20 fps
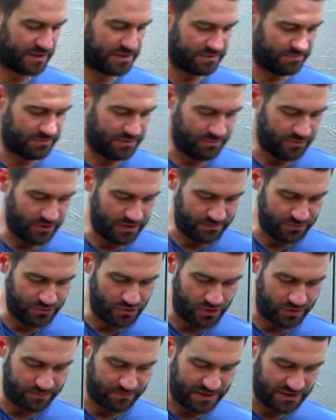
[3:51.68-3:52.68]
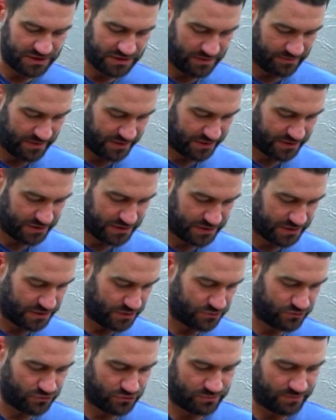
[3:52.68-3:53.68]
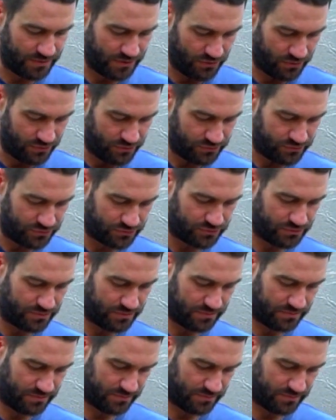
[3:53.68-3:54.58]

Şimdi böyle bir 4-5 yemek kaşığı süzme yoğurt.